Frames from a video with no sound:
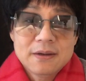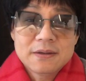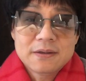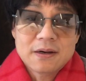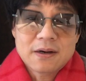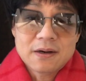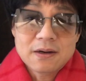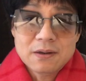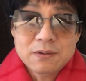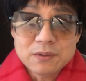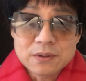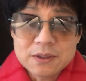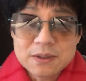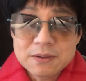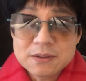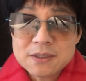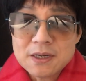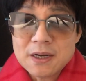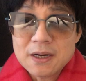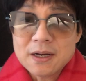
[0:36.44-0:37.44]
第二呢，我
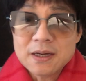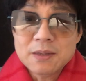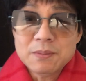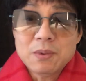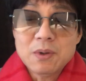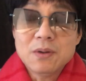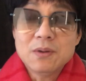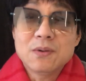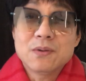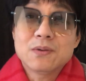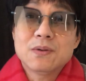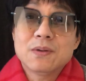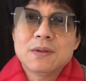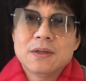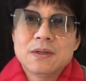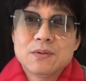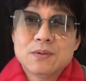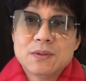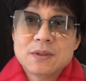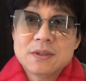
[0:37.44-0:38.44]
听上海的朋友说
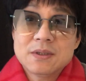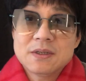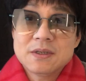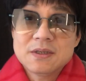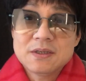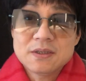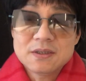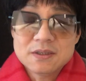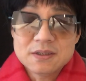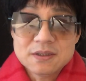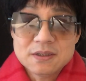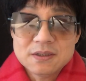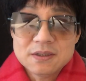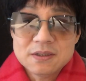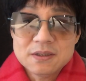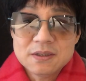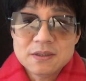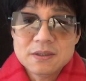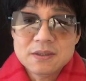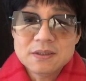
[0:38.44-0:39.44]
呢，说是这
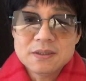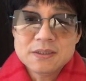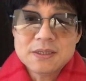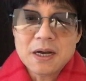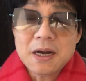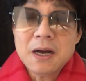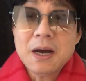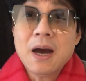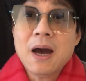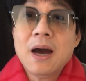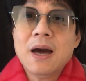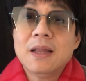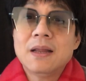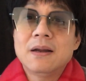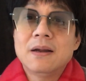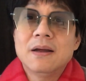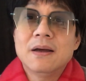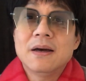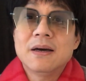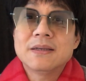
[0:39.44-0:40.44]
是江哈的
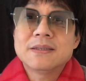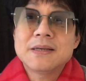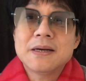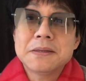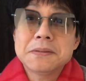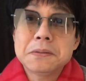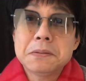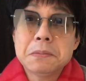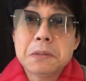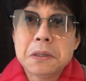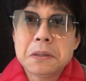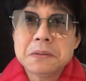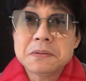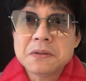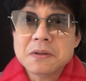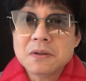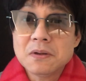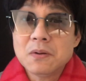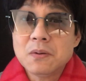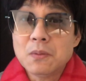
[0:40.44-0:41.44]
人啊，江泽民、
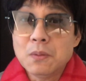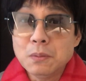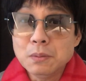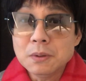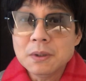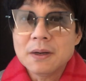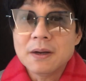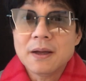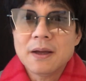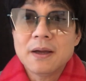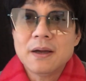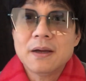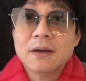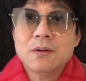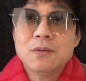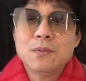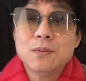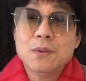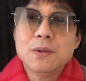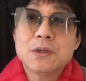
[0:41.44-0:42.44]
曾庆红的人
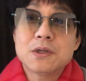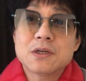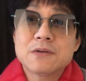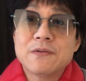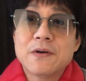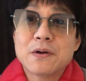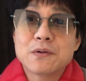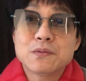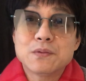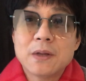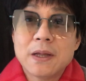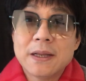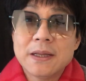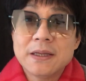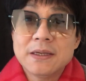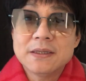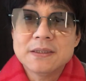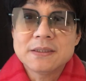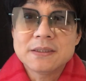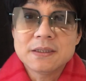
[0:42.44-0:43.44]
故意释放出来的
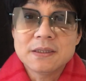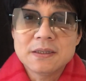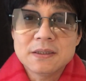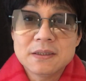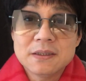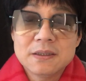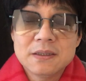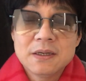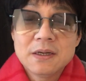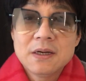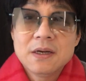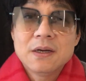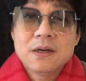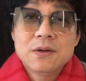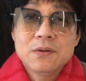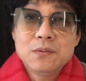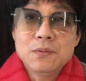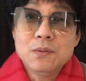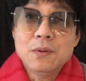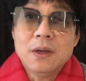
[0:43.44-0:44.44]
一些个
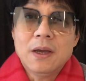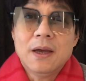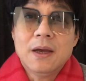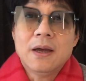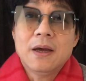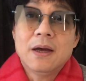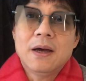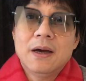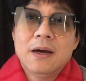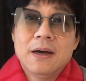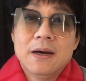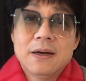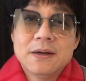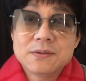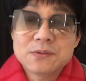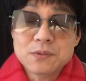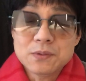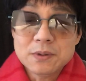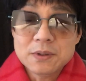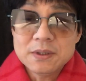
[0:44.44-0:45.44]
预言啊，
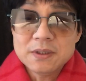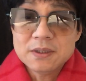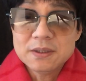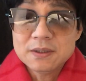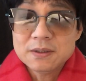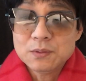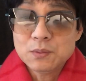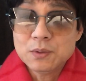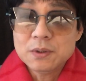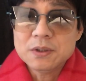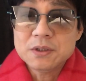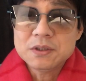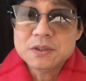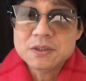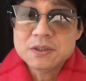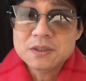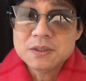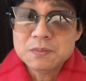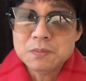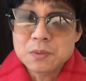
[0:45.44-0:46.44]
作为一个对
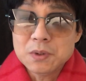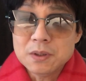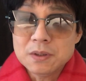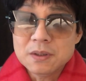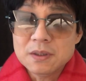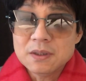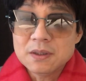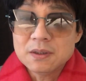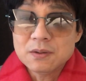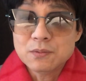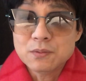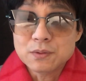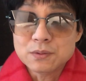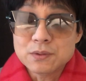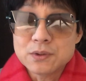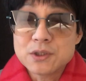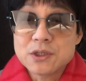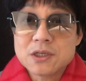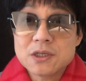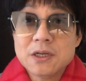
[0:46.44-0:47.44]
习近平的过
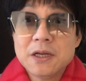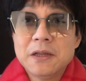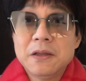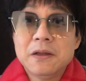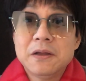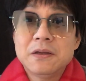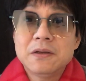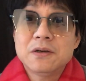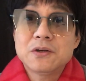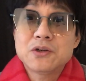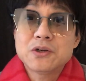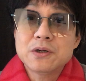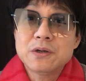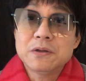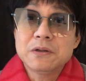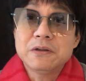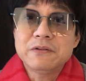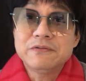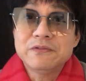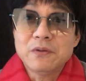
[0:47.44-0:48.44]
去十年的一个彻
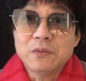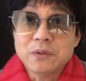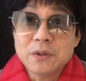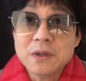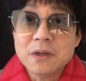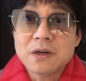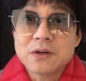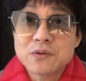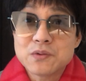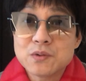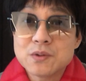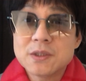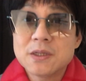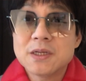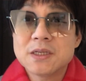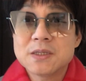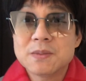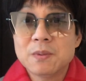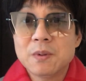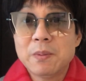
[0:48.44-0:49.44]
底的否定而出现
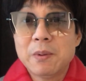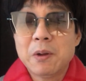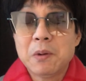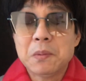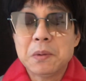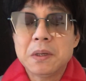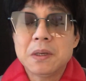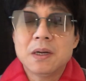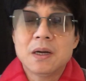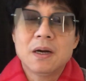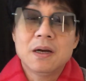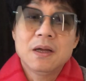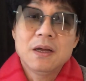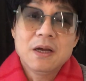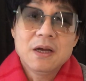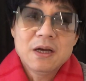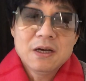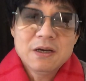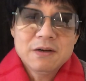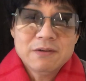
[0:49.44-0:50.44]
的这么一篇文章，
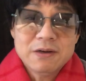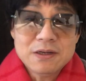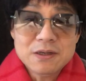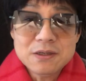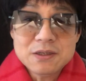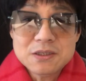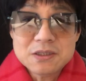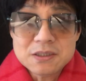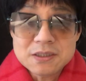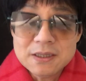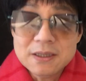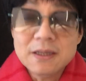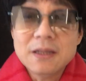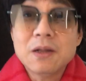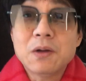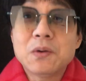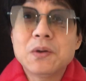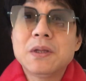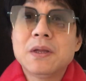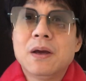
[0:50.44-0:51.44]
反正写的
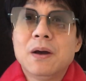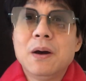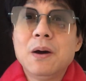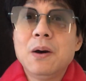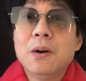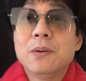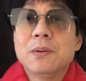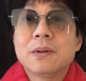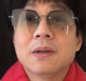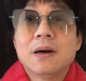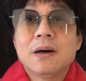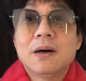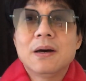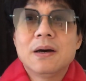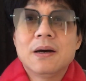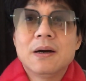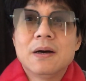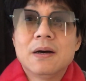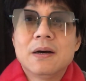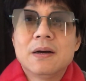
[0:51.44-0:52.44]
倒是挺好的
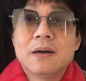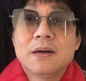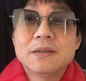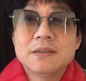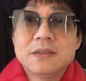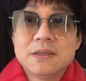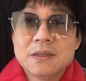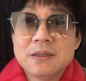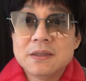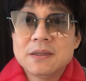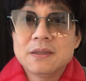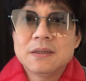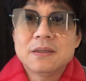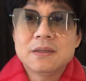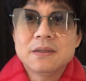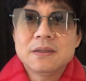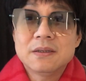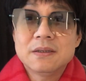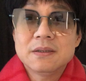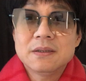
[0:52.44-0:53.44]
啊，而且
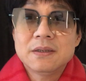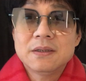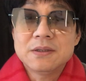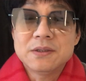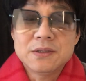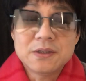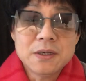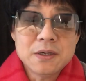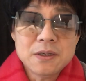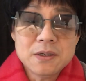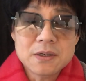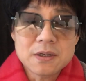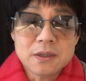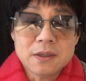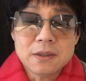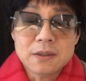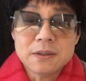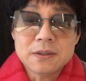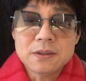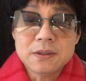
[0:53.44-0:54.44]
呢，很真诚，
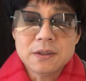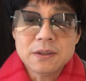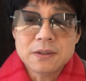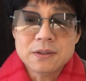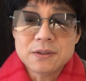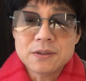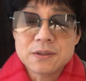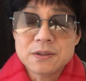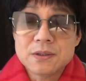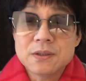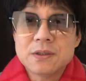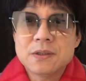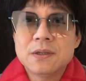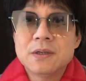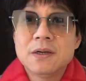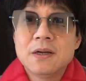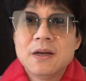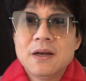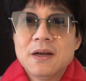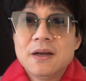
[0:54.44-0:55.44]
很很事
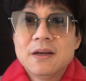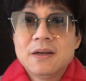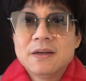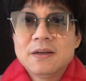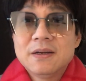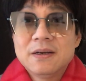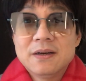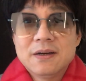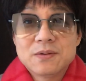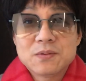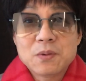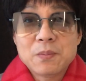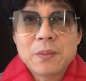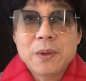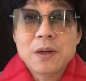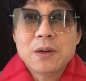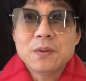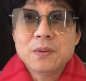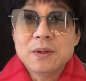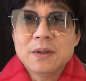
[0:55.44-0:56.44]
实。啊，说
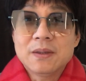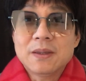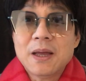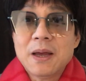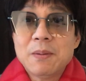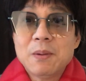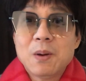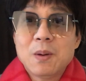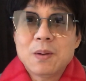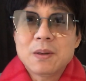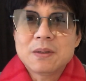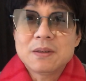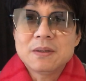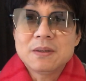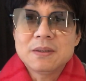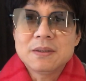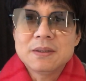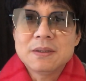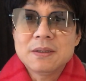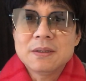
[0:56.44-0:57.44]
背后也代表了这
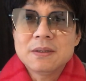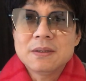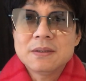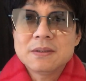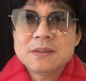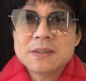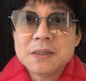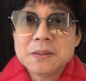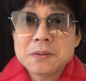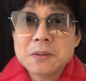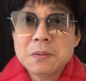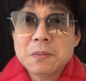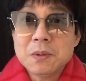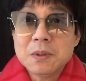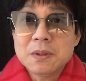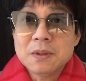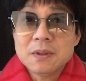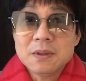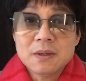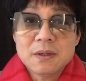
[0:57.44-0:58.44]
个江泽
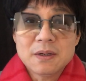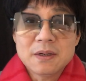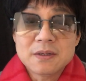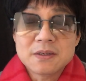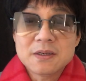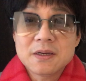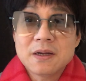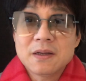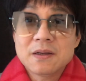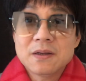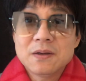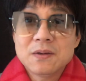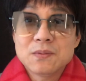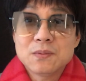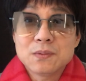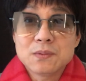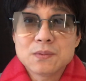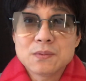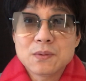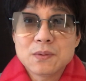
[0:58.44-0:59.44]
民啊，这样的一
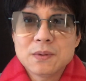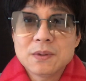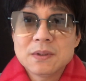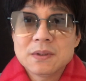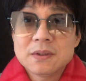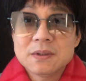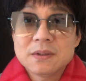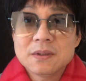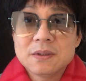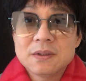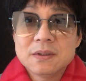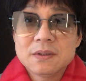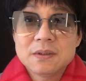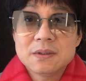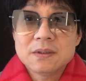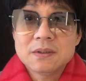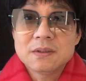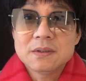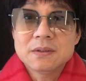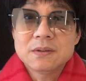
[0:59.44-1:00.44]
种所谓的这
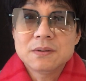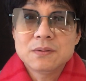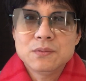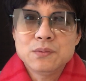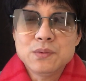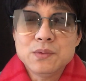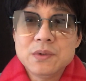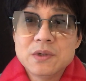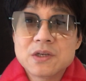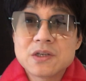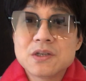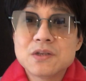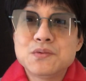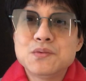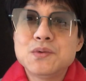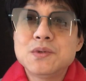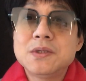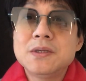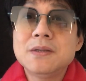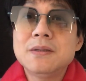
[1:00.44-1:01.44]
个与时
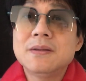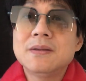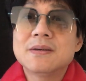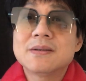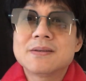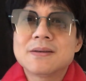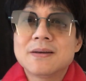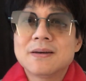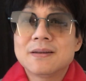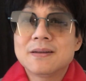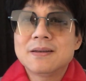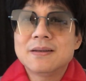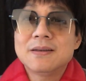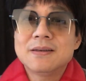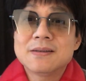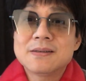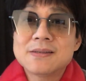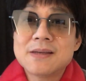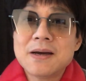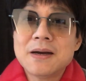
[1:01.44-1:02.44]
俱进的这样的一
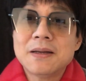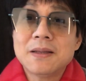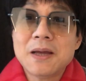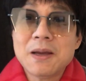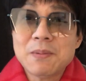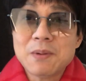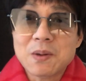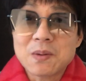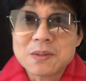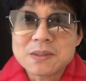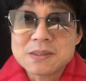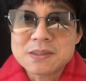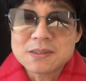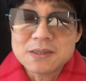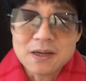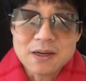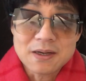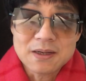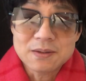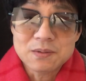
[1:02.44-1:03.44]
个“三个代表”的思
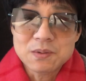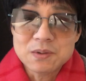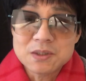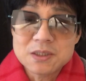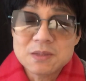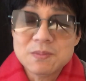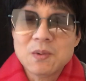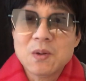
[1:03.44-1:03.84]
想啊，对“西